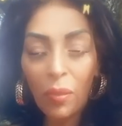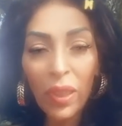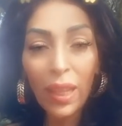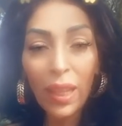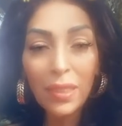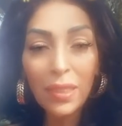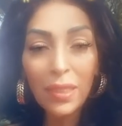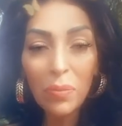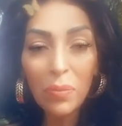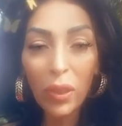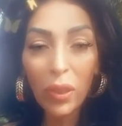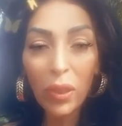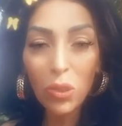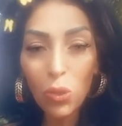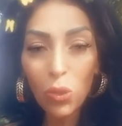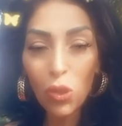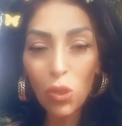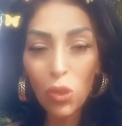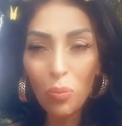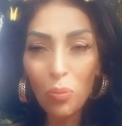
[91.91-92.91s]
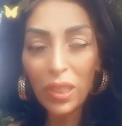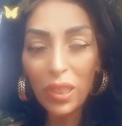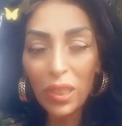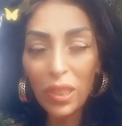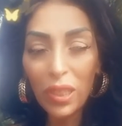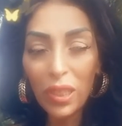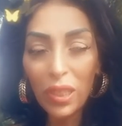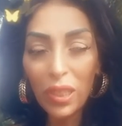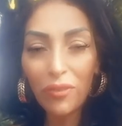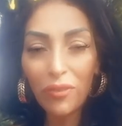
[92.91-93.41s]
اميراتي بغيت نقول لكم
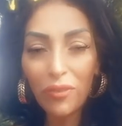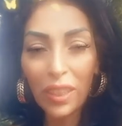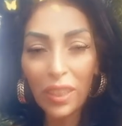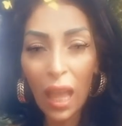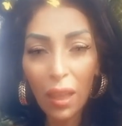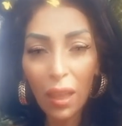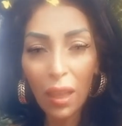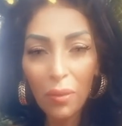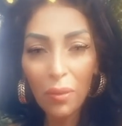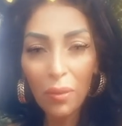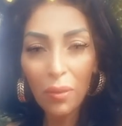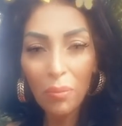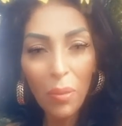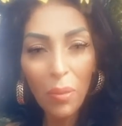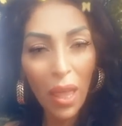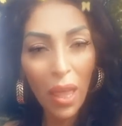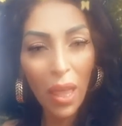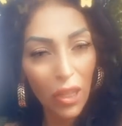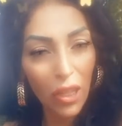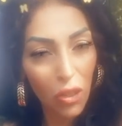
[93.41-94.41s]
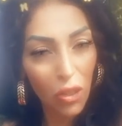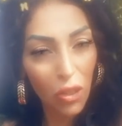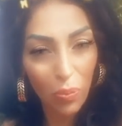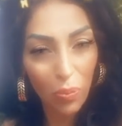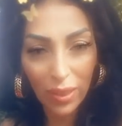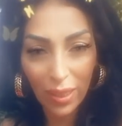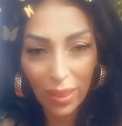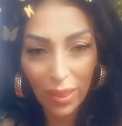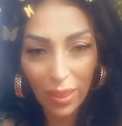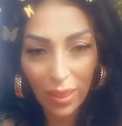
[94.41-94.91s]
بلي فانيسا
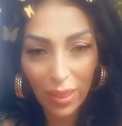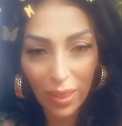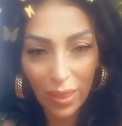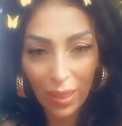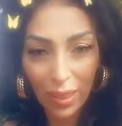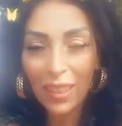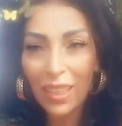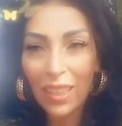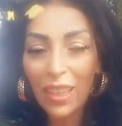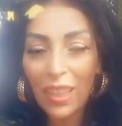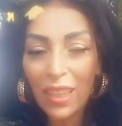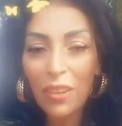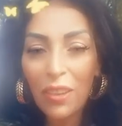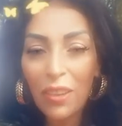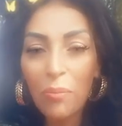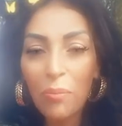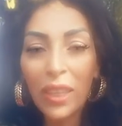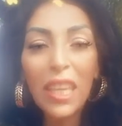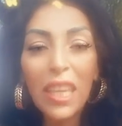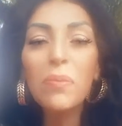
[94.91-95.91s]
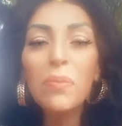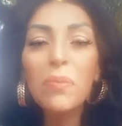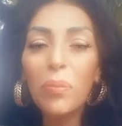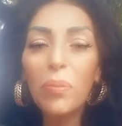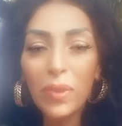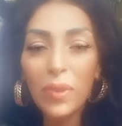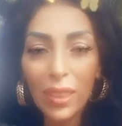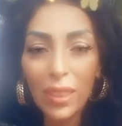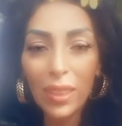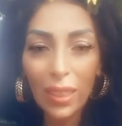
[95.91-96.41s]
ماهيش بنتي
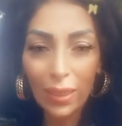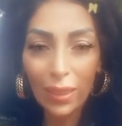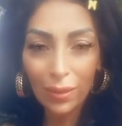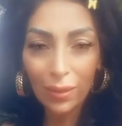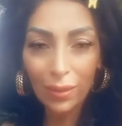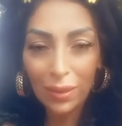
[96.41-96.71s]
كيما بنتي